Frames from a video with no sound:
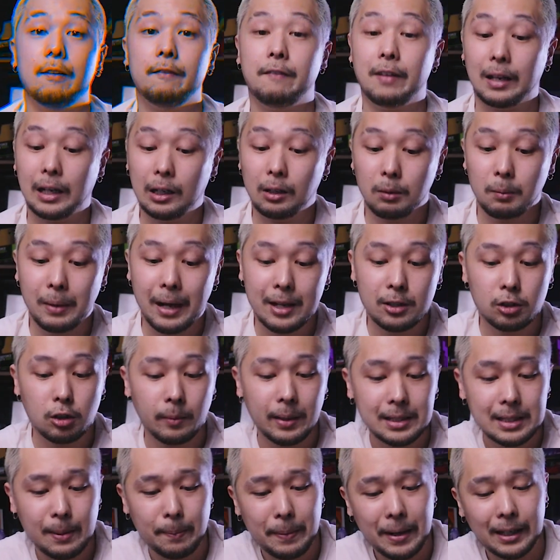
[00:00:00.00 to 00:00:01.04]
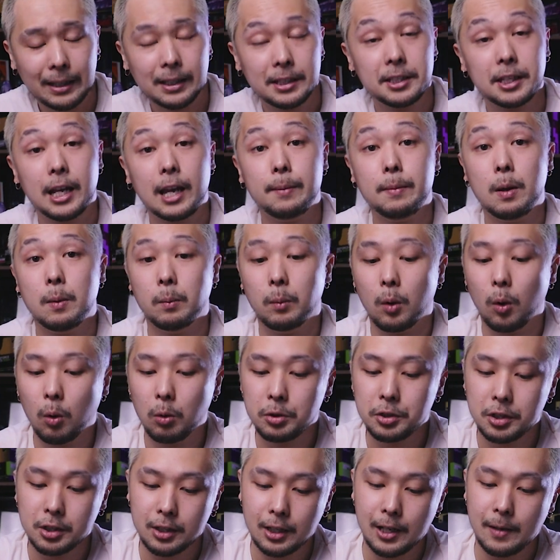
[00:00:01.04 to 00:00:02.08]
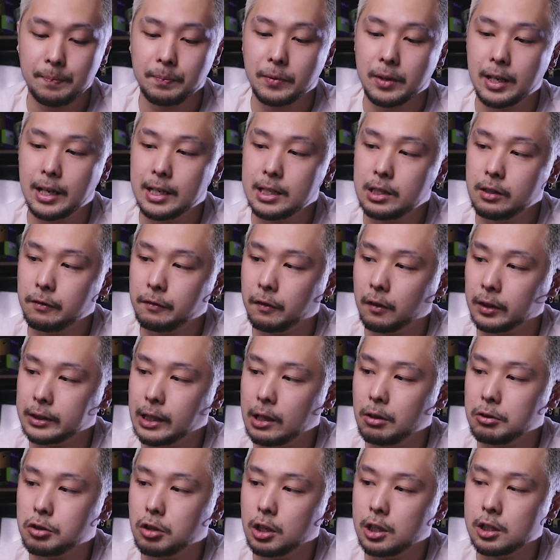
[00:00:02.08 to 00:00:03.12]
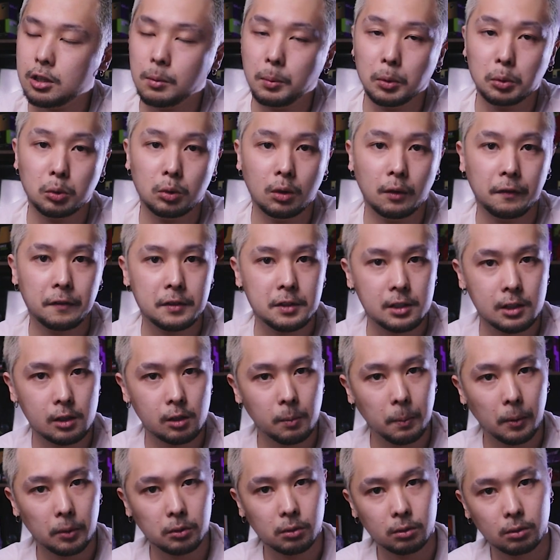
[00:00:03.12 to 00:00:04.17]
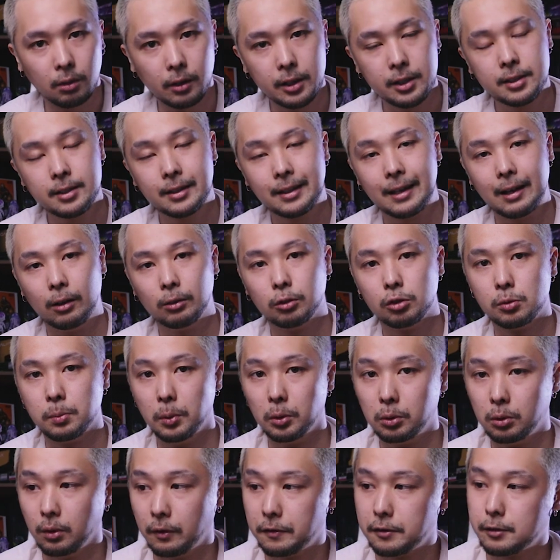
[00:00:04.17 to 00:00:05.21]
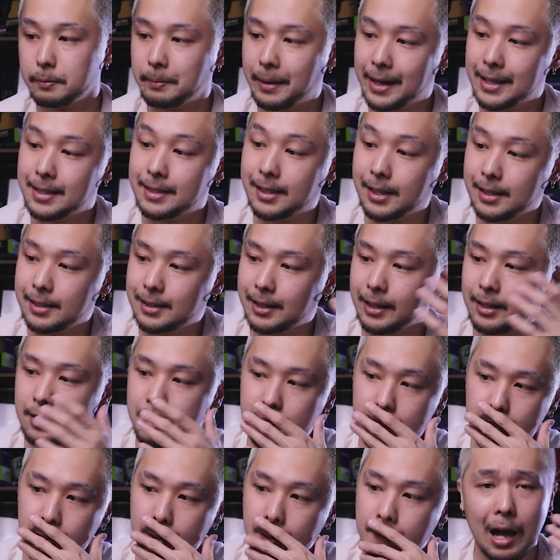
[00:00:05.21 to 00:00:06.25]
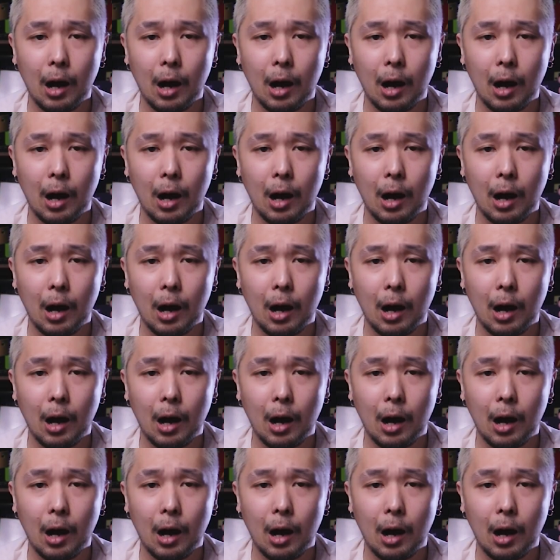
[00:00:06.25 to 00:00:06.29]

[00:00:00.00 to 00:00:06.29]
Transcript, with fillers: Falando mais sobre essa parada de game mode, né? Esse fone ele utiliza o Bluetooth 5.2, que é um dos Bluetooths mais recentes.